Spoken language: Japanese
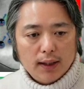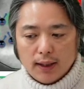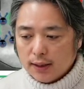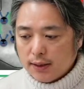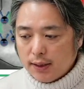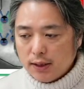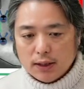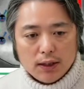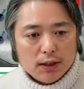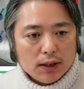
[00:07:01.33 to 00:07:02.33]
えー、
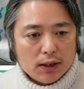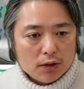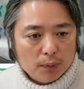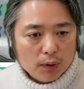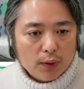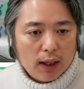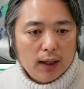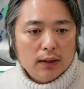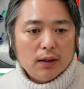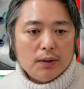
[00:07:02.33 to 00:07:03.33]
ステージ1のもの
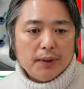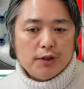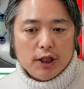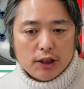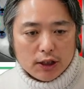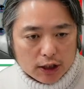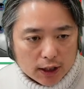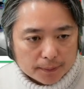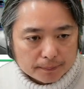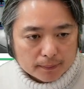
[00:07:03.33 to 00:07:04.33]
は、なるべくステージ
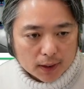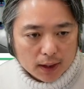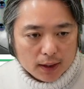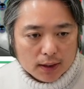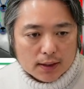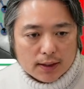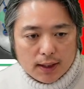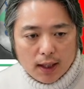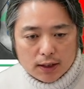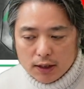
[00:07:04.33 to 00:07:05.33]
1に、
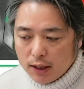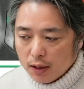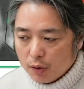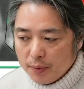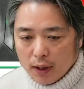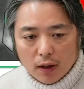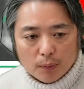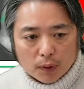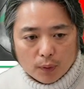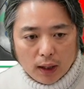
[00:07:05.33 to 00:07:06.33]
ステージ2で止めら
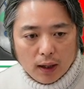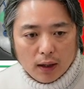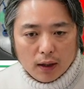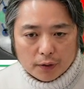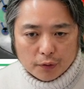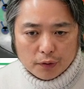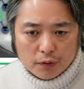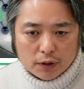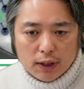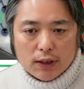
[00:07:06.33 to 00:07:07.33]
れるものは、極
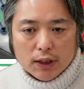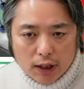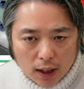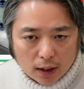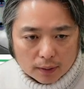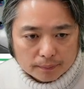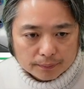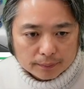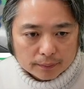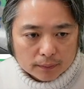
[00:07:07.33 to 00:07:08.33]
力ステージ2で、
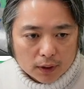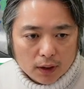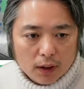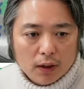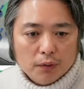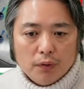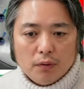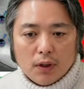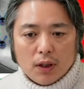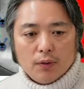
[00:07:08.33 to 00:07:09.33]
と
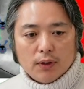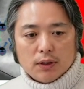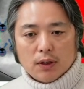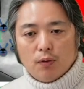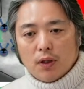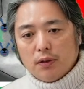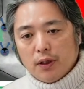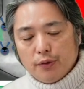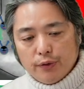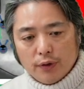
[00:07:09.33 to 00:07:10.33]
いうのが私が行っ
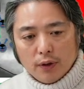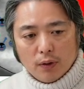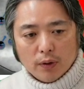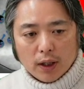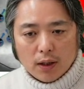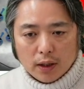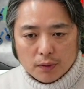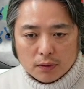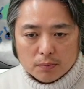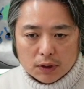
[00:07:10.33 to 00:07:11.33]
ている保険
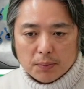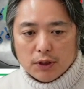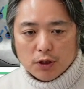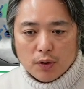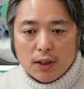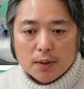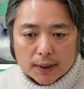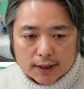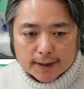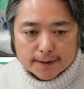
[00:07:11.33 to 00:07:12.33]
外の虫歯治療にな
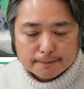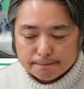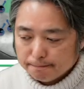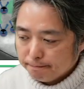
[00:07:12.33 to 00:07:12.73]
ります。